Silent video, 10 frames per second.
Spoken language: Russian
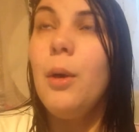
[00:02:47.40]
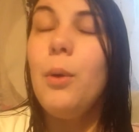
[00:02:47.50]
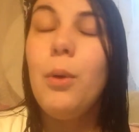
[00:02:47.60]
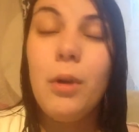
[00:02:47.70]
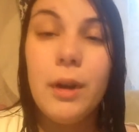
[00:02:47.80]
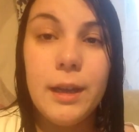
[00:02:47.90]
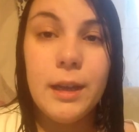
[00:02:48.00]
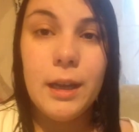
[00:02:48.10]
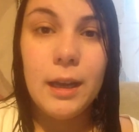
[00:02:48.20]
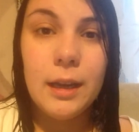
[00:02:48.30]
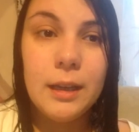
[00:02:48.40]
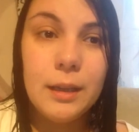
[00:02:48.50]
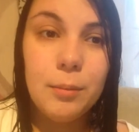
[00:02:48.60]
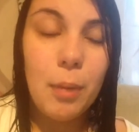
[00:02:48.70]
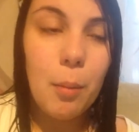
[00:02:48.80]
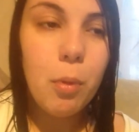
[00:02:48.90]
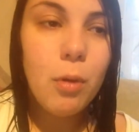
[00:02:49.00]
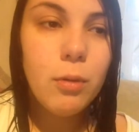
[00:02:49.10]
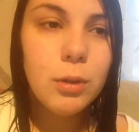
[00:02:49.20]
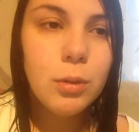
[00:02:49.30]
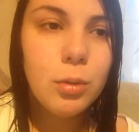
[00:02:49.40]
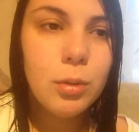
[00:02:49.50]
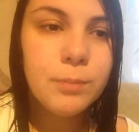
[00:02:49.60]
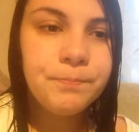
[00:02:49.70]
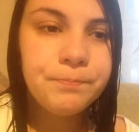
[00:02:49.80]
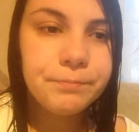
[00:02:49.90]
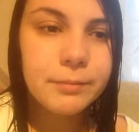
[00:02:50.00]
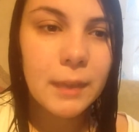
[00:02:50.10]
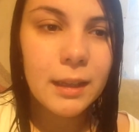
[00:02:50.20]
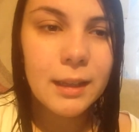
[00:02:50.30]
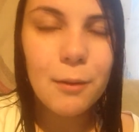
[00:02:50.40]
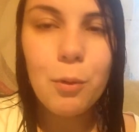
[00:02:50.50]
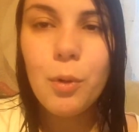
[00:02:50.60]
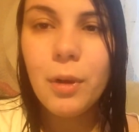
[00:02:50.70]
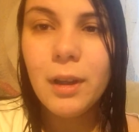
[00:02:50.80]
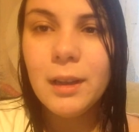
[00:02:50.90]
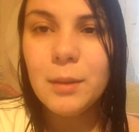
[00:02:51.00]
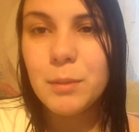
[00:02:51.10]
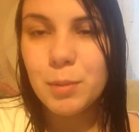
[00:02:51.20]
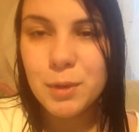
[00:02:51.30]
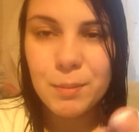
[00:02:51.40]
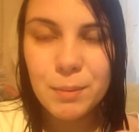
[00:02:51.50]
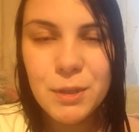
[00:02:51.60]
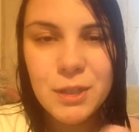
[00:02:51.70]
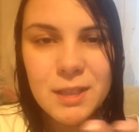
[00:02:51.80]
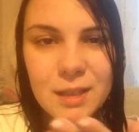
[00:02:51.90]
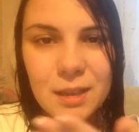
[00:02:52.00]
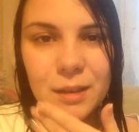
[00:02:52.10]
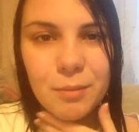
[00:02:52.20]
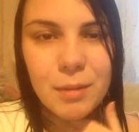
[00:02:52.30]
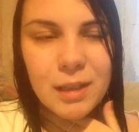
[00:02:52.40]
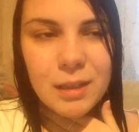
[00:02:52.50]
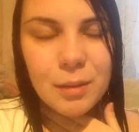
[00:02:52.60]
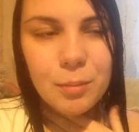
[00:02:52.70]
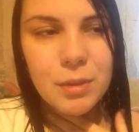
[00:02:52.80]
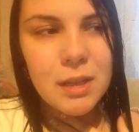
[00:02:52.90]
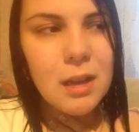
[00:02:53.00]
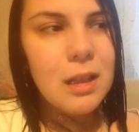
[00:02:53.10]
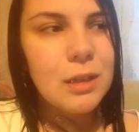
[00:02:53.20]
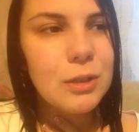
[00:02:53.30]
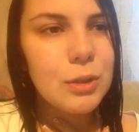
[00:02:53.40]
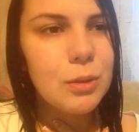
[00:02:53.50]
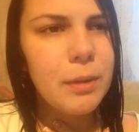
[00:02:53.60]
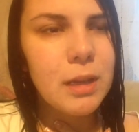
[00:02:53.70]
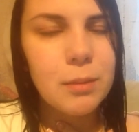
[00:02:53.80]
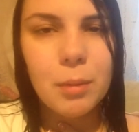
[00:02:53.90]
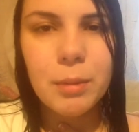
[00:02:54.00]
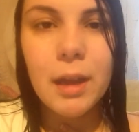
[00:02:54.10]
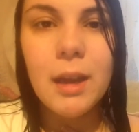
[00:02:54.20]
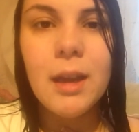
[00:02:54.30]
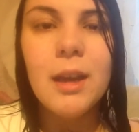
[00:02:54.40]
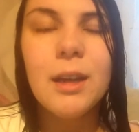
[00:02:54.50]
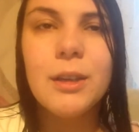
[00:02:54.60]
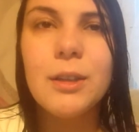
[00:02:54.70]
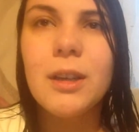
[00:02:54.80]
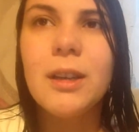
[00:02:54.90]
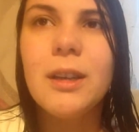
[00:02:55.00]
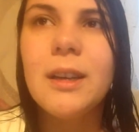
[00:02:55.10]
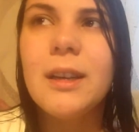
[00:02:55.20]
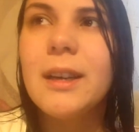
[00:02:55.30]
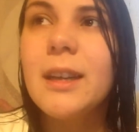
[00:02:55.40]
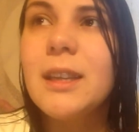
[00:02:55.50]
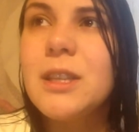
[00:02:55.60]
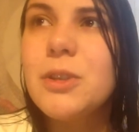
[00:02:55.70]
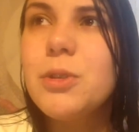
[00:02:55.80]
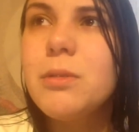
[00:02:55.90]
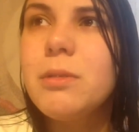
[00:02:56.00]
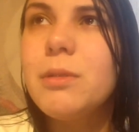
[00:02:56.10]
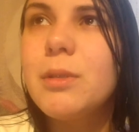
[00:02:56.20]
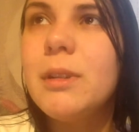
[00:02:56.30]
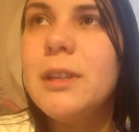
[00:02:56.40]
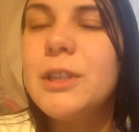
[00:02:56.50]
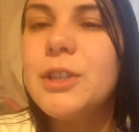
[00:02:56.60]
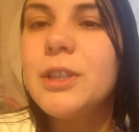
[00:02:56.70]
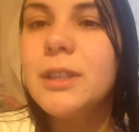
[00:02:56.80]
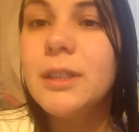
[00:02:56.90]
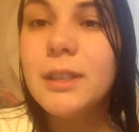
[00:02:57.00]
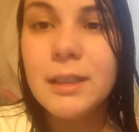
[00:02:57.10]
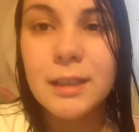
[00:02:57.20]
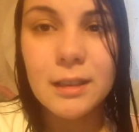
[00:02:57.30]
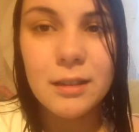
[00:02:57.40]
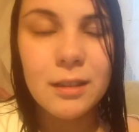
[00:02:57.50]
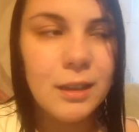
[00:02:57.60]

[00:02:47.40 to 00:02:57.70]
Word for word: Ой, по поводу того, ну, просто подписчица Мария писала, что, Марина, по-моему, да, Э, как я себя чувствую в роли жены?